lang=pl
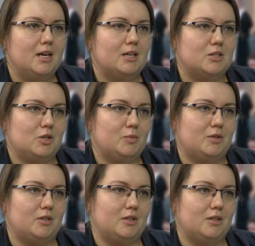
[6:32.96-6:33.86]
żeby
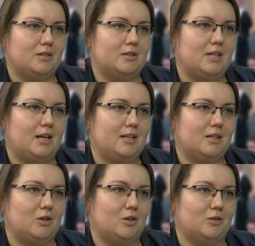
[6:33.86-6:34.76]
y,
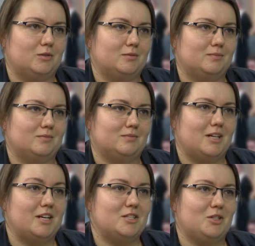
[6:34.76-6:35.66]
dalej go mm,
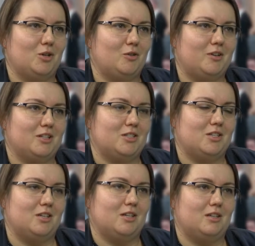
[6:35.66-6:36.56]
recytować
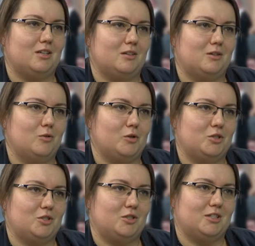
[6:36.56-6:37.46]
i, i
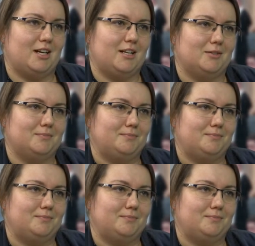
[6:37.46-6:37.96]
głosić dalej.